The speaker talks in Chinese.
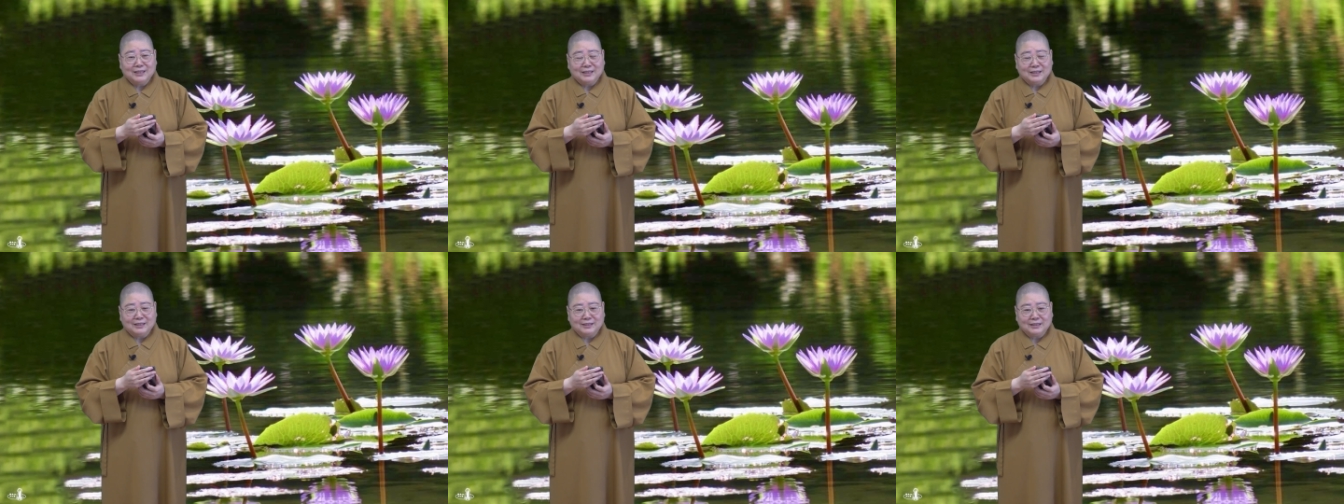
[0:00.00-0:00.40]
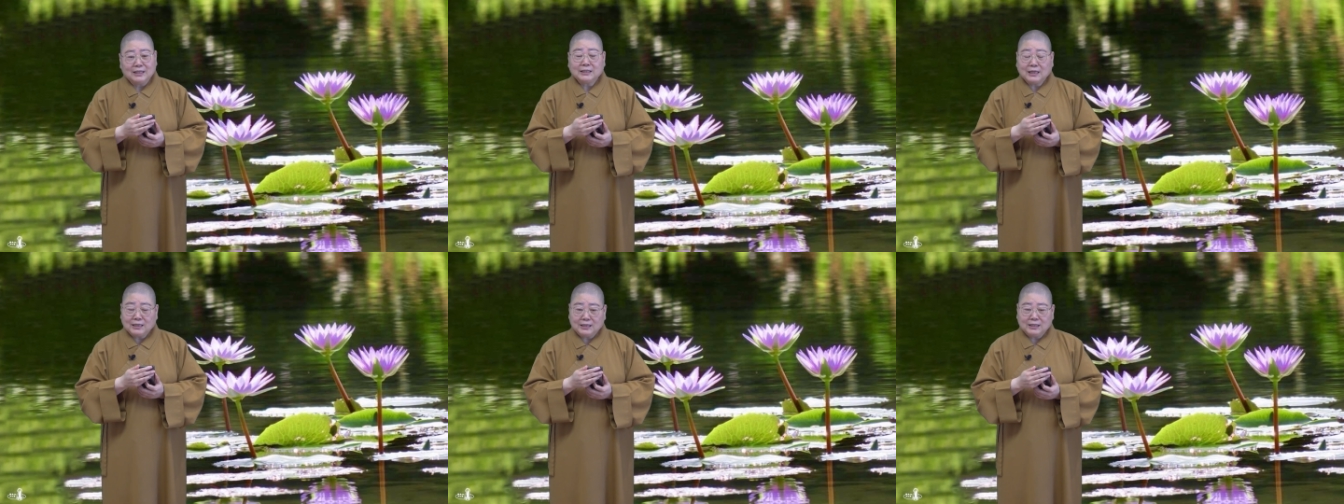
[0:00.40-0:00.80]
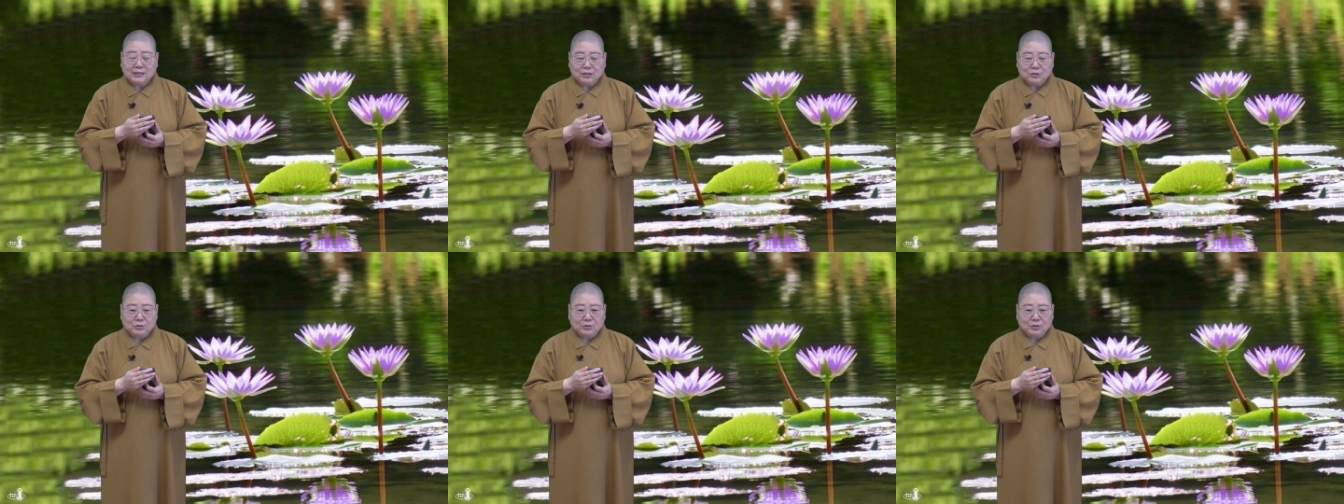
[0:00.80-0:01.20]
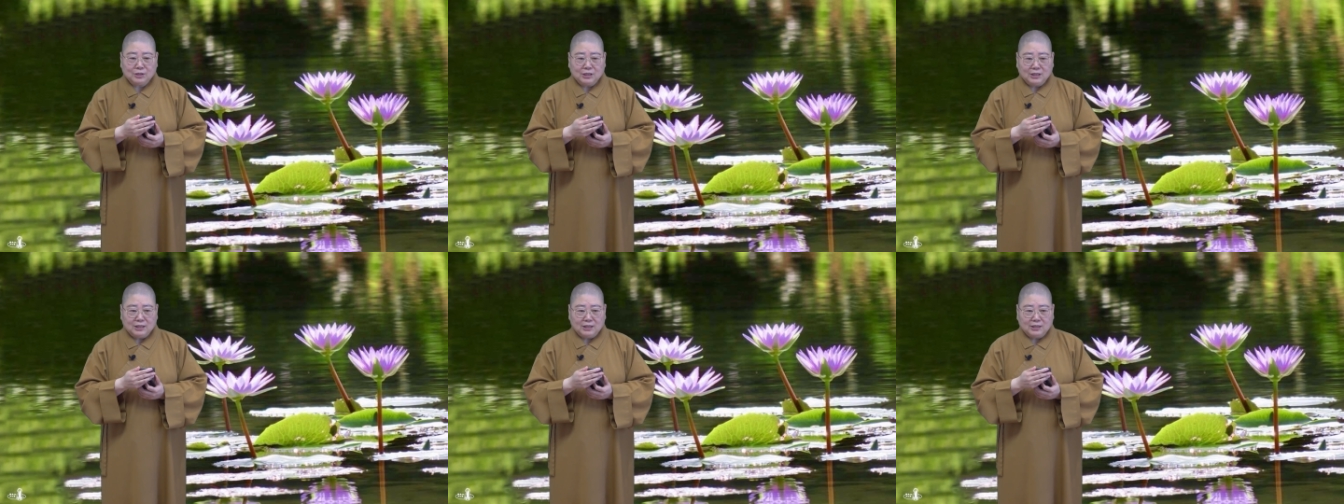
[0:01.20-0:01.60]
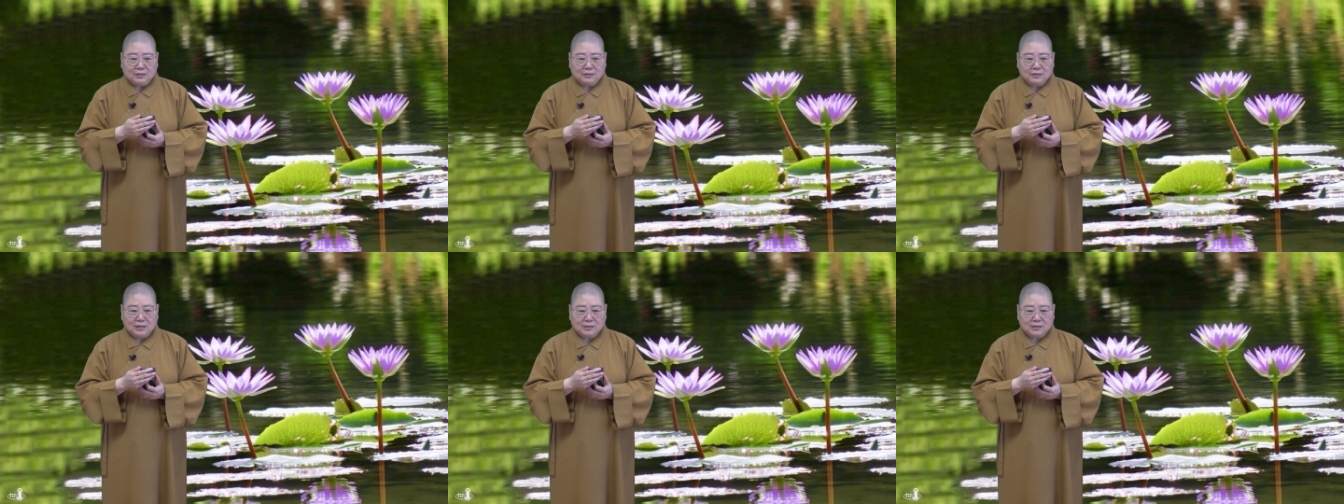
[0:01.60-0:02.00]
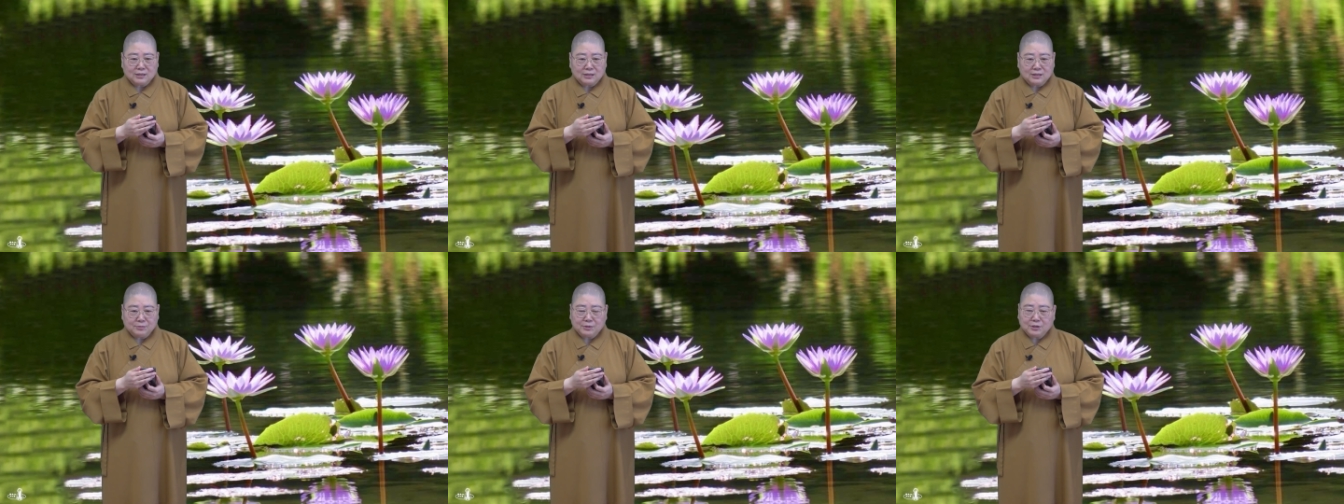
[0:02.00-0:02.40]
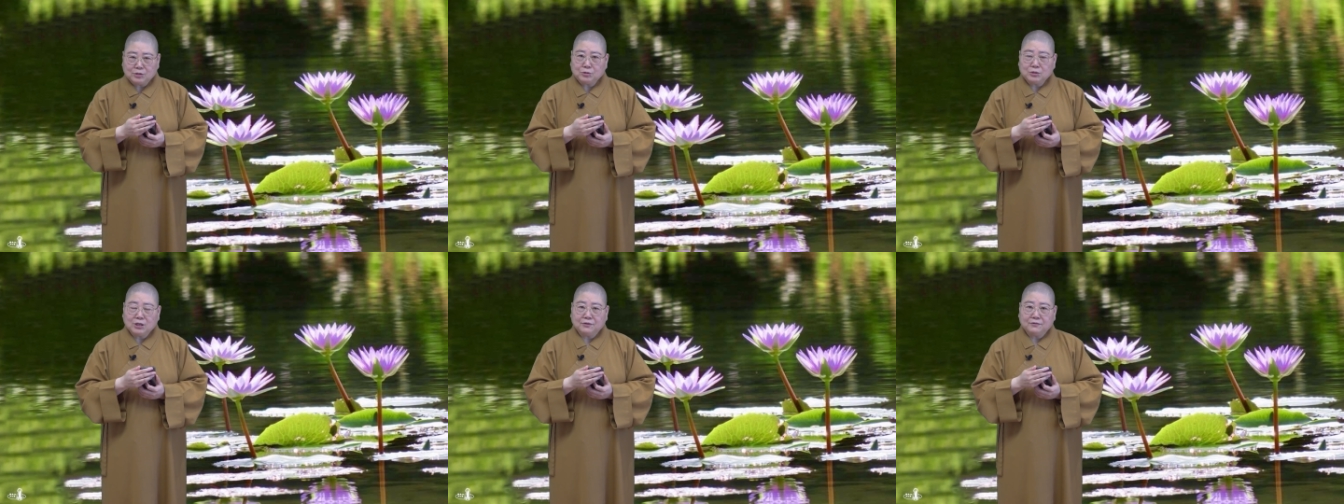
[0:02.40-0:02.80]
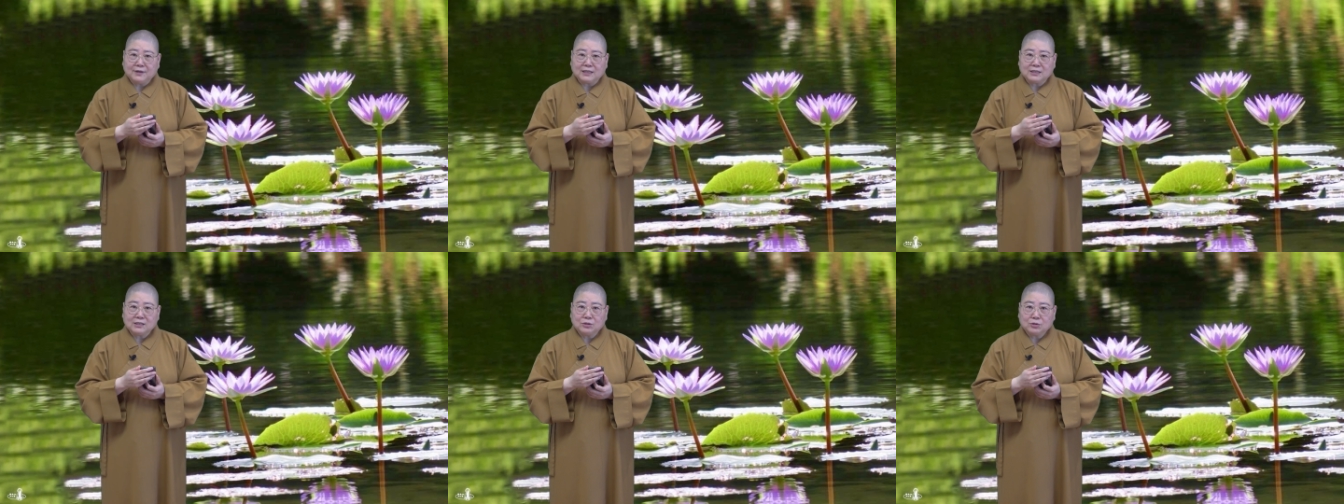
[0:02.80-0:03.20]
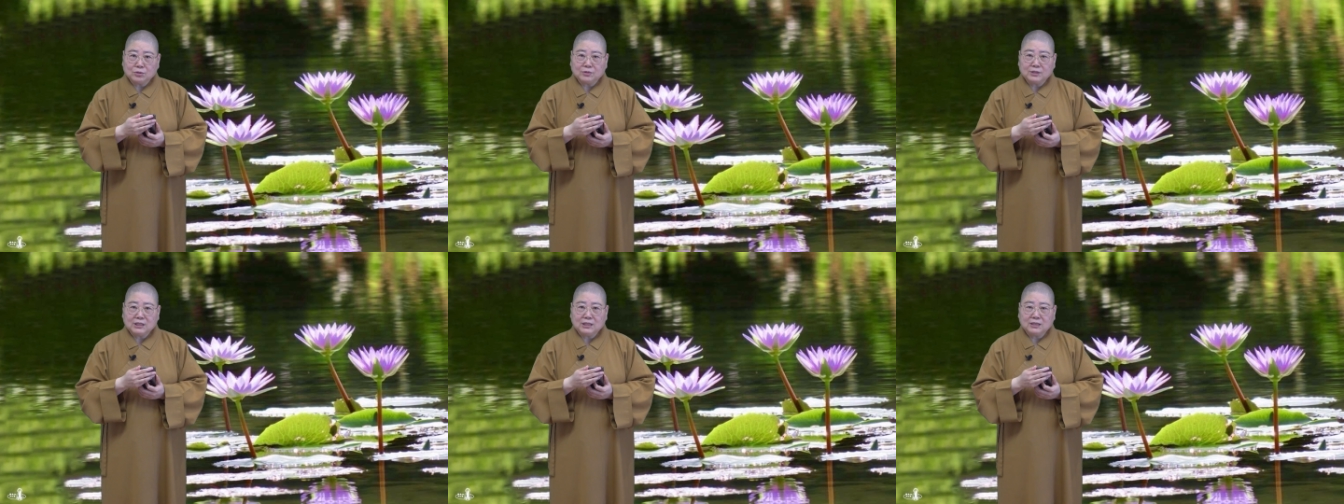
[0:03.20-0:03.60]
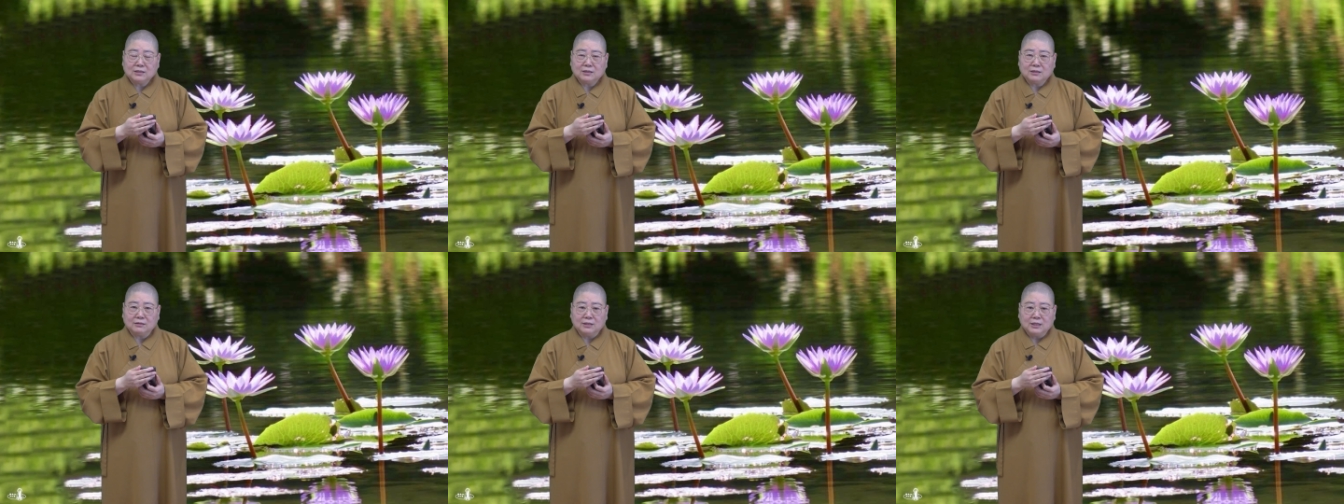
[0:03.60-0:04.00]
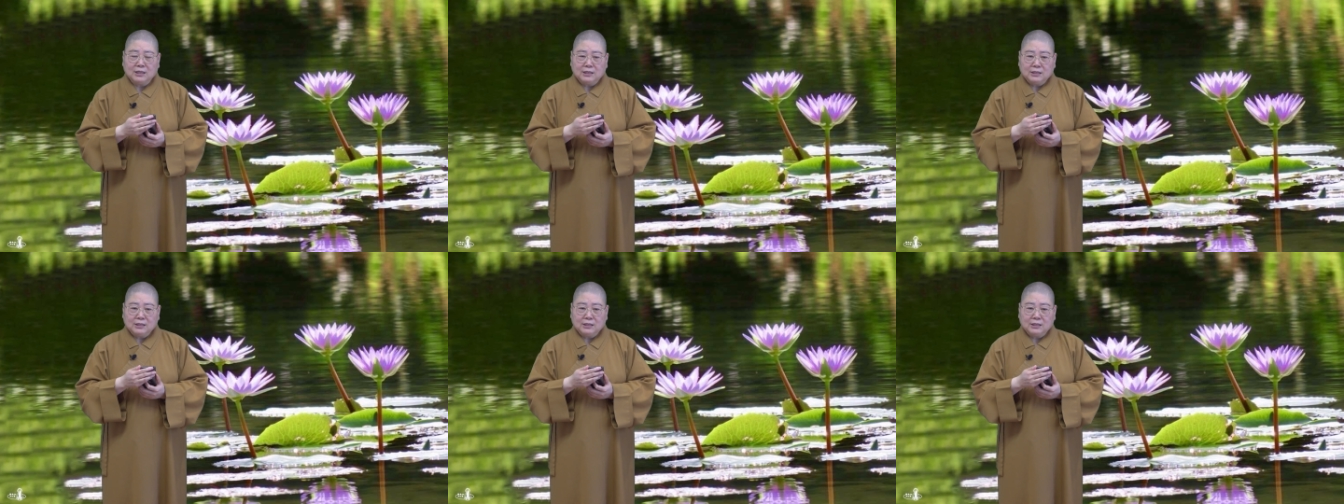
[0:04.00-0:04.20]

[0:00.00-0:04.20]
啊，那当然您说呃，当时是不是需要法师诵经啊？